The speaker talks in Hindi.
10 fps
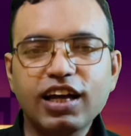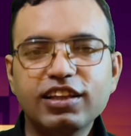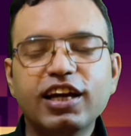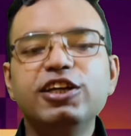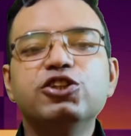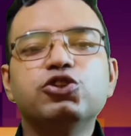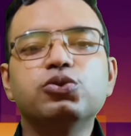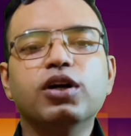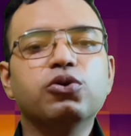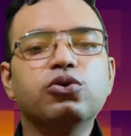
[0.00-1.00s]
साथ कई
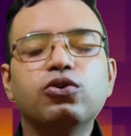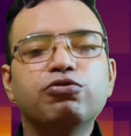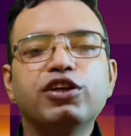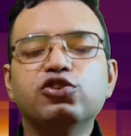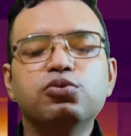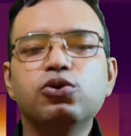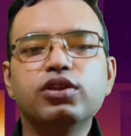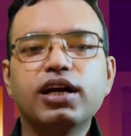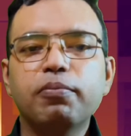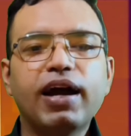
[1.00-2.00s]
इशू हैं उनको
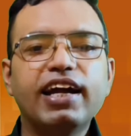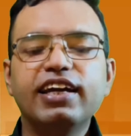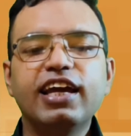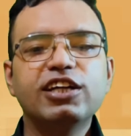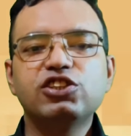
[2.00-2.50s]
फेसबुक उनका बैठ